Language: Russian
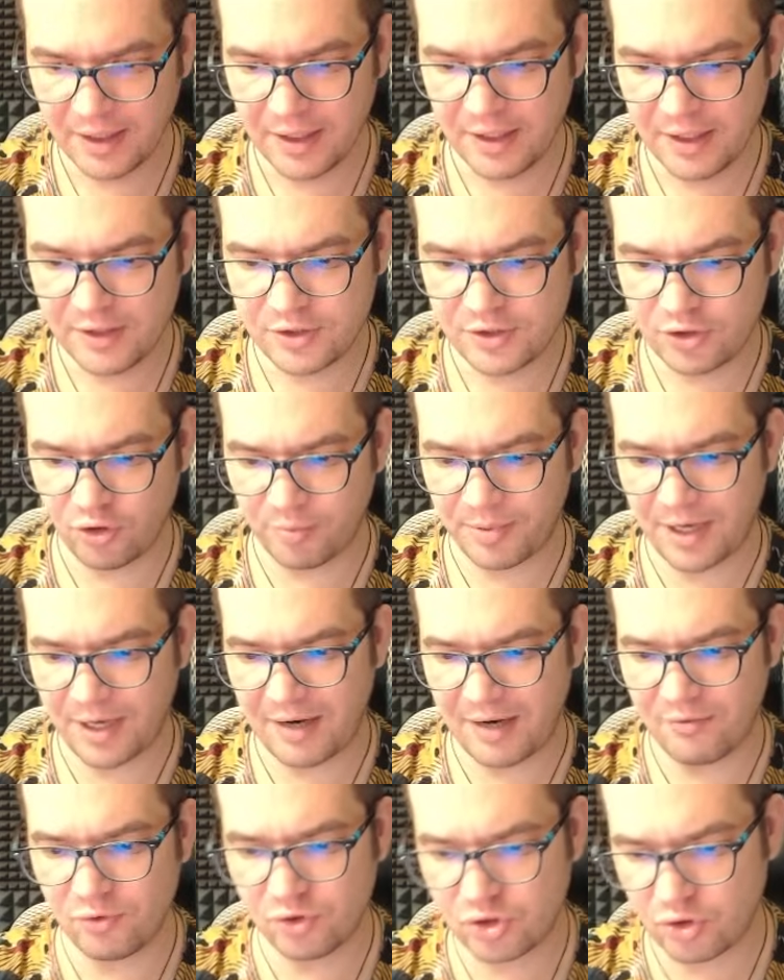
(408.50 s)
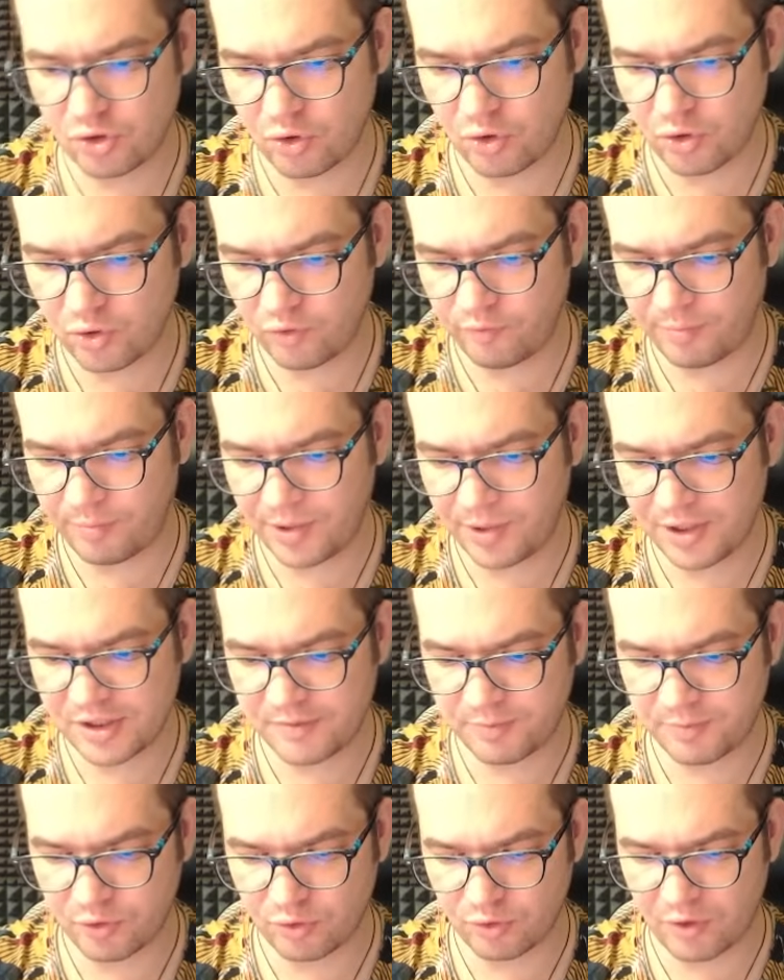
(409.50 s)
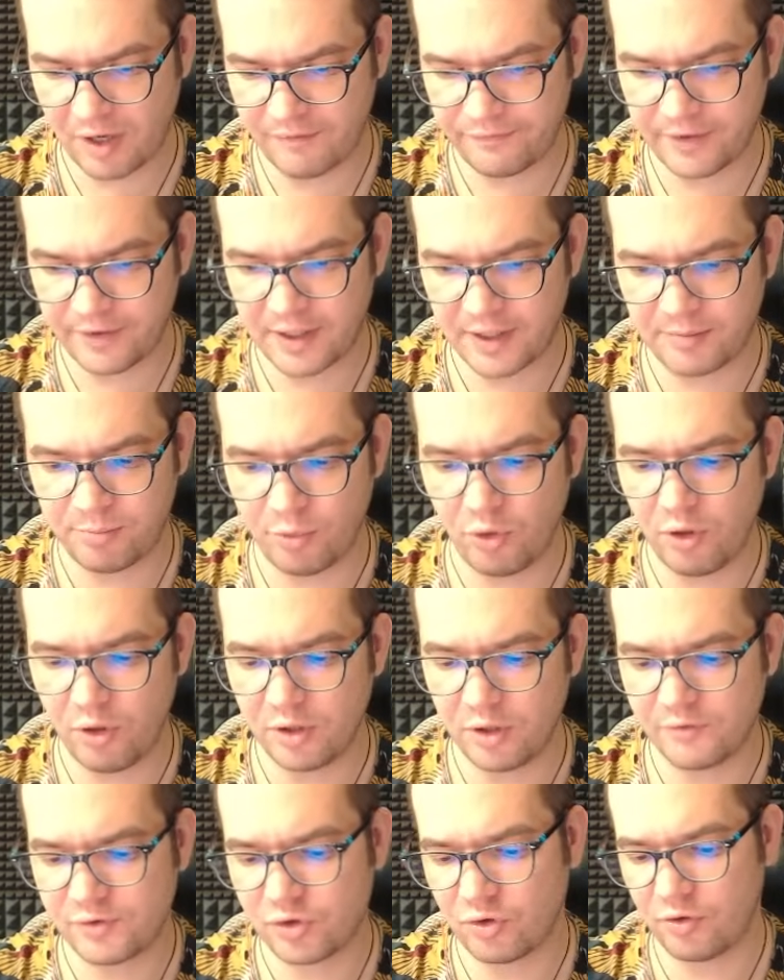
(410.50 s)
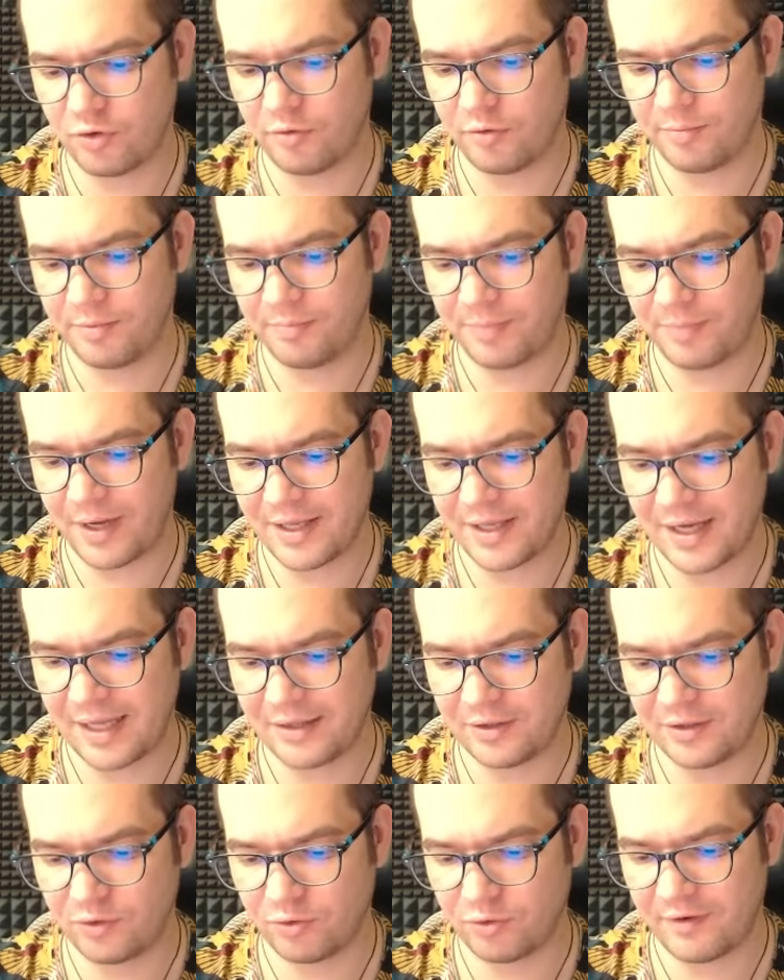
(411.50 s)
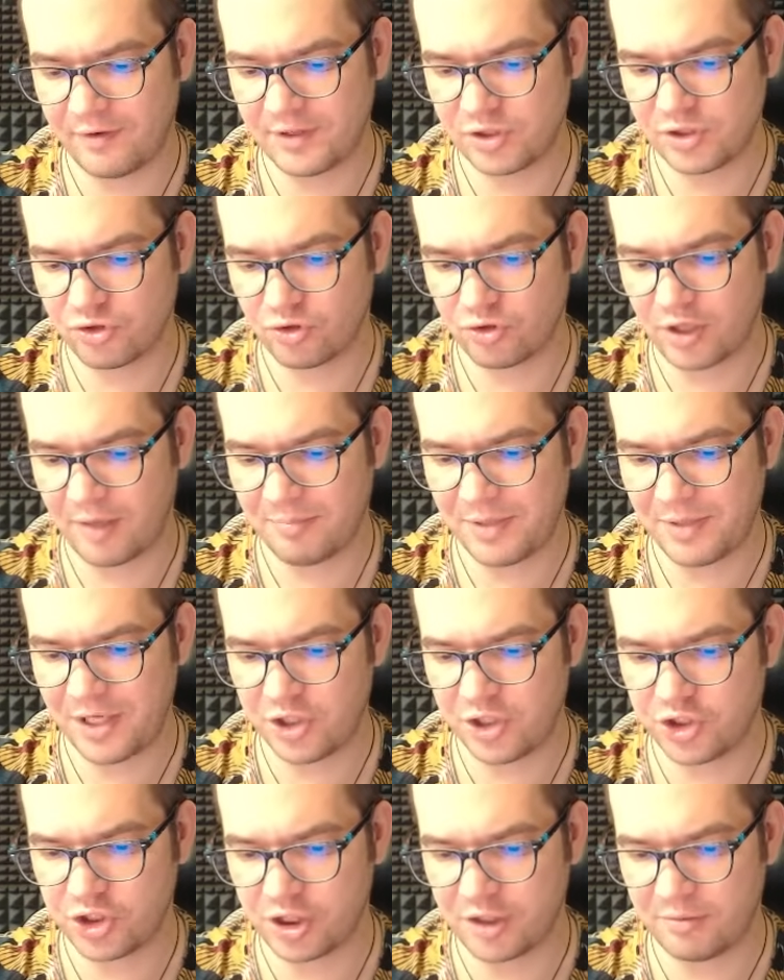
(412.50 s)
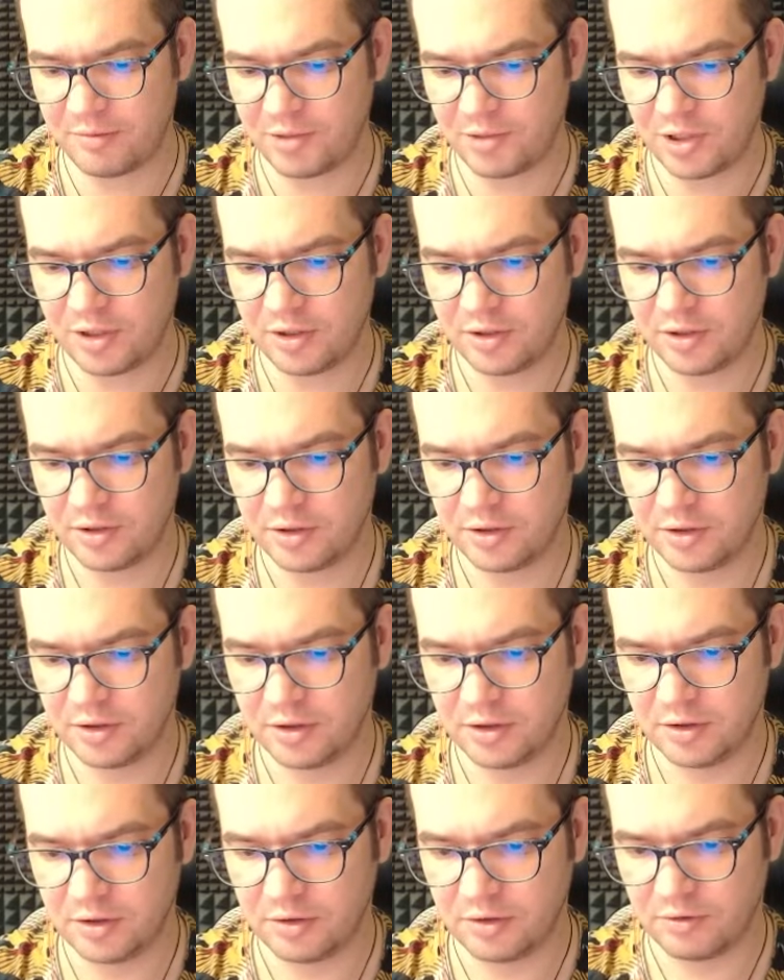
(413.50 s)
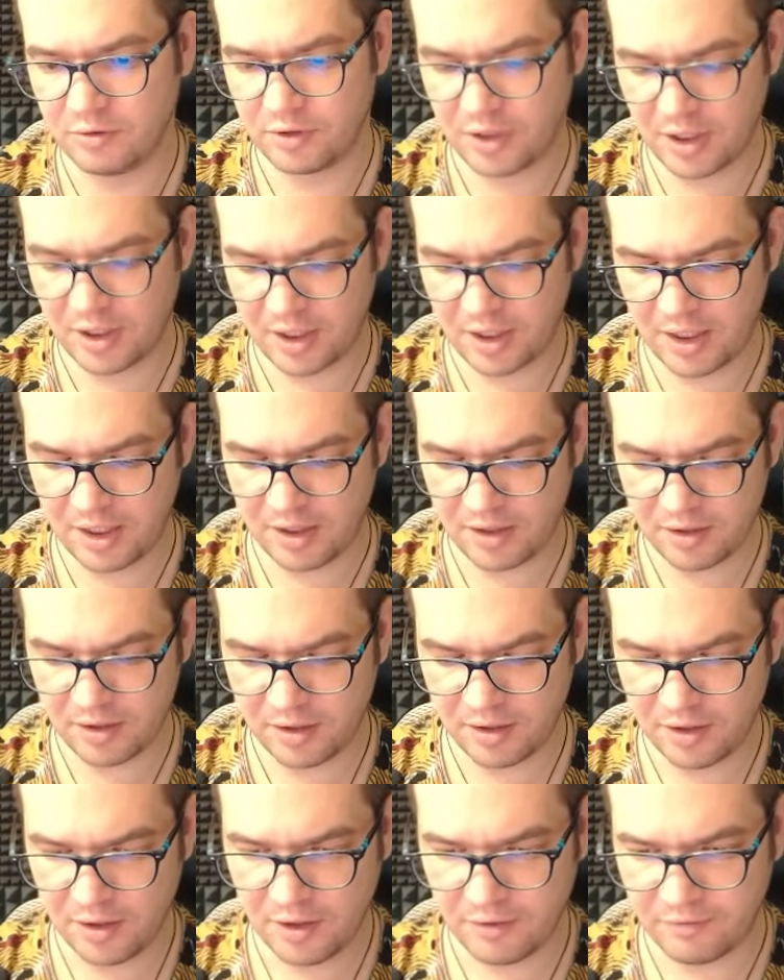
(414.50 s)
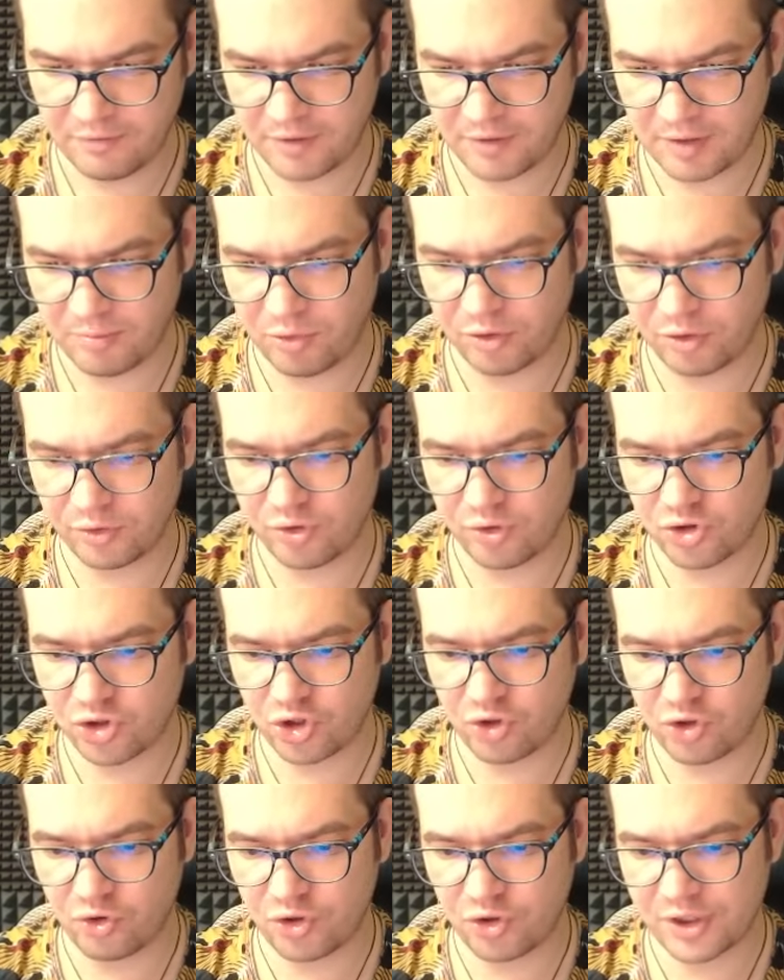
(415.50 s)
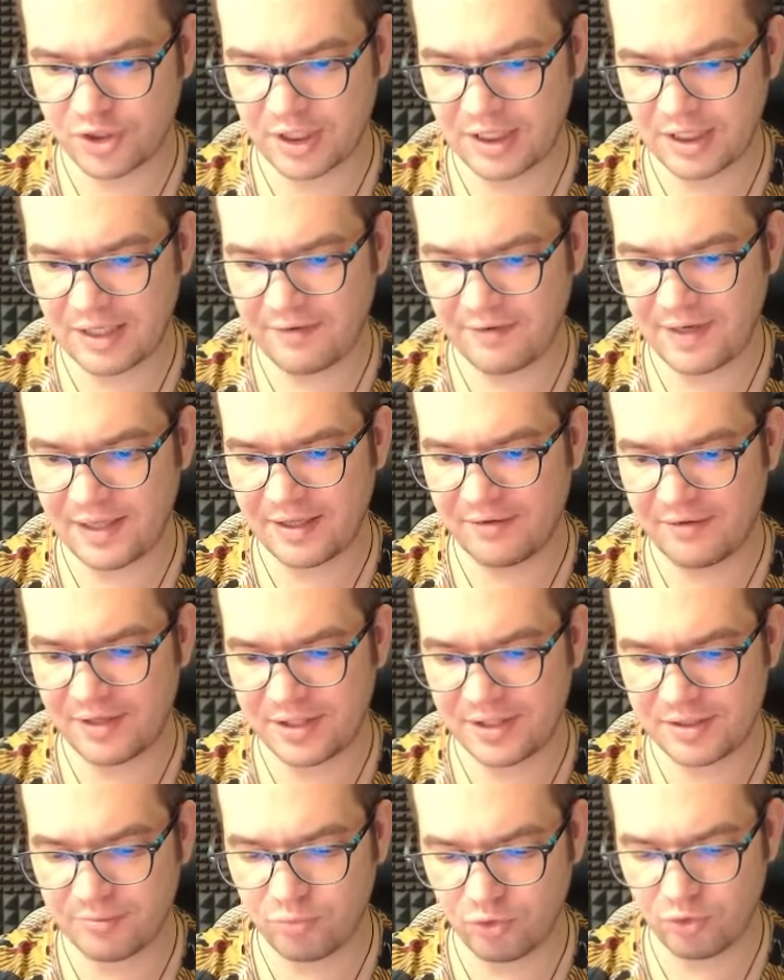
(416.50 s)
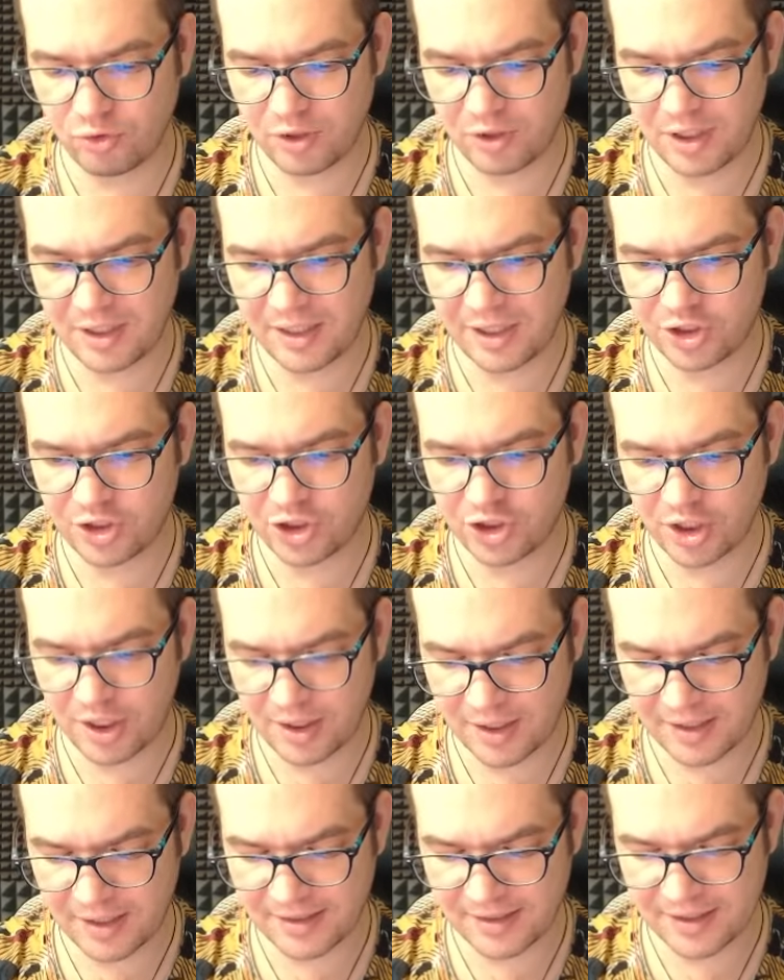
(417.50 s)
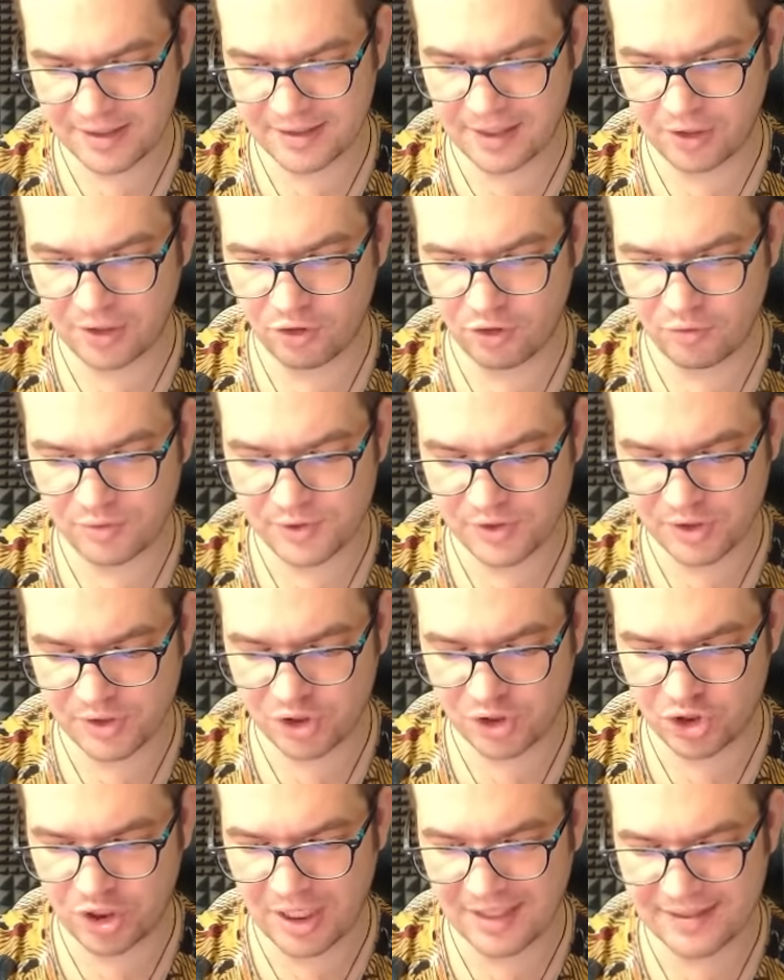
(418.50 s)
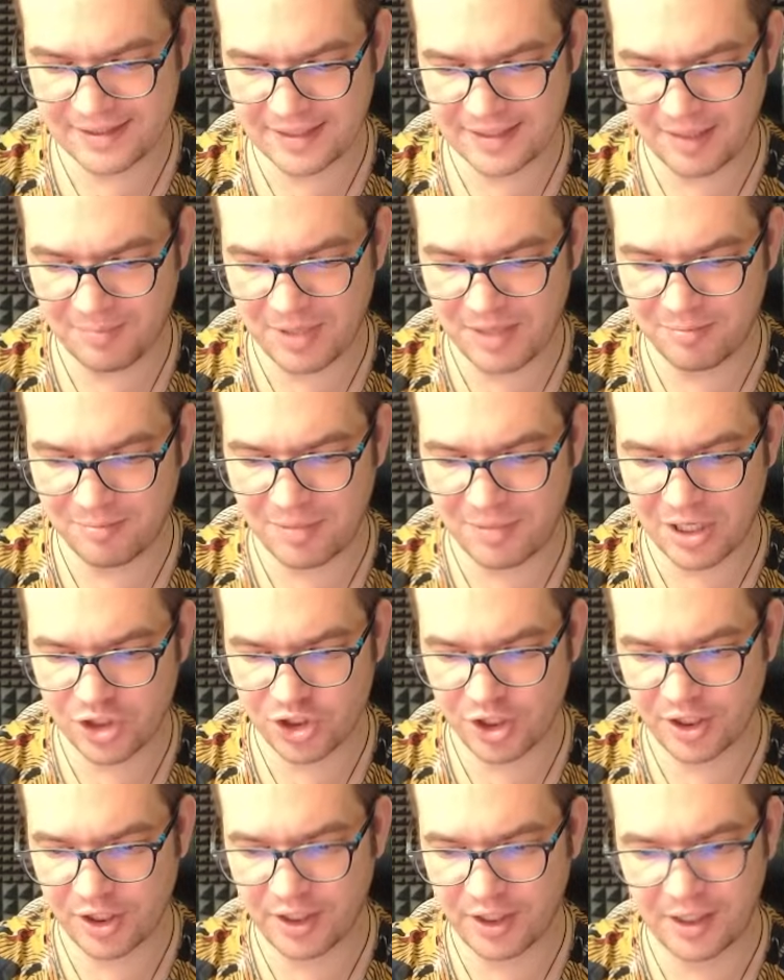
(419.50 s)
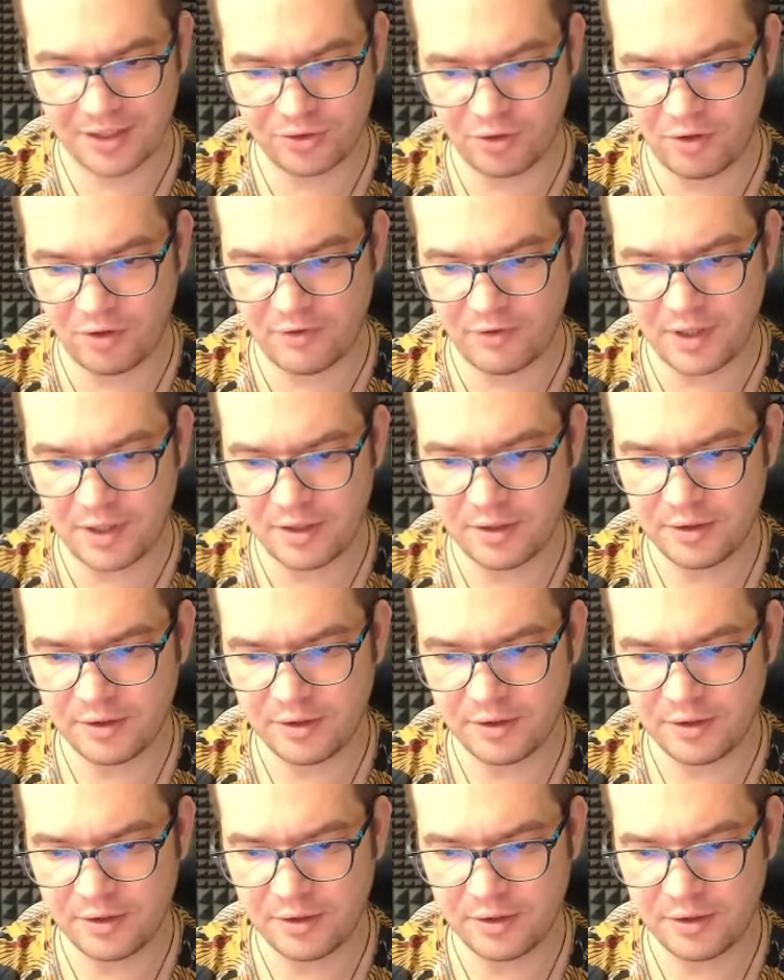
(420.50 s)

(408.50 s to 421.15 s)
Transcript: Все, правую сторону, в принципе, туда фаерпол, и все понятно. Ну, давайте еще копейщиками. Окей. Фаербол тоже не хочется отдавать. Давайте бур для начала. Здесь готовимся защищаться. Опять башня на готове.